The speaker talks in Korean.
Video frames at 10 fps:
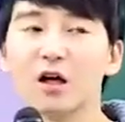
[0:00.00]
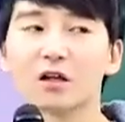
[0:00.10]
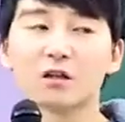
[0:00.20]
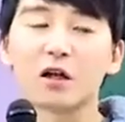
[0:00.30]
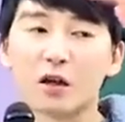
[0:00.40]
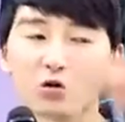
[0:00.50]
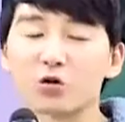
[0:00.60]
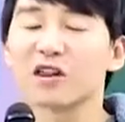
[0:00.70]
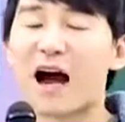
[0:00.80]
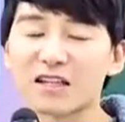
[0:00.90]
그런
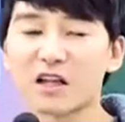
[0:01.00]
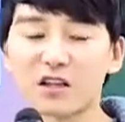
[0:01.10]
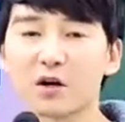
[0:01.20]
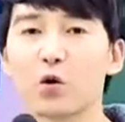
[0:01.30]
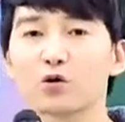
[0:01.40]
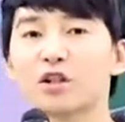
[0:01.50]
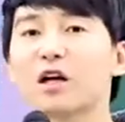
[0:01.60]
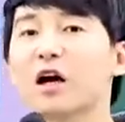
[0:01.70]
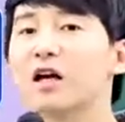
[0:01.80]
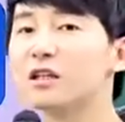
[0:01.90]
애들도 다 제끼고
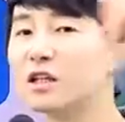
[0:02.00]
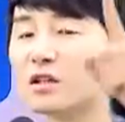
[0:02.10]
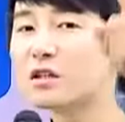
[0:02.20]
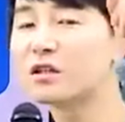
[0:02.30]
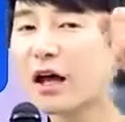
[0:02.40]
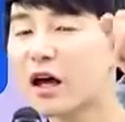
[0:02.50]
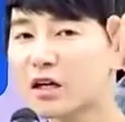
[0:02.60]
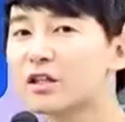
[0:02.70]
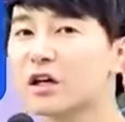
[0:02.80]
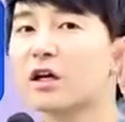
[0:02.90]
네가 1등을
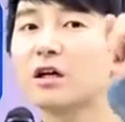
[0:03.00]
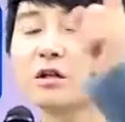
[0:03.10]
해야지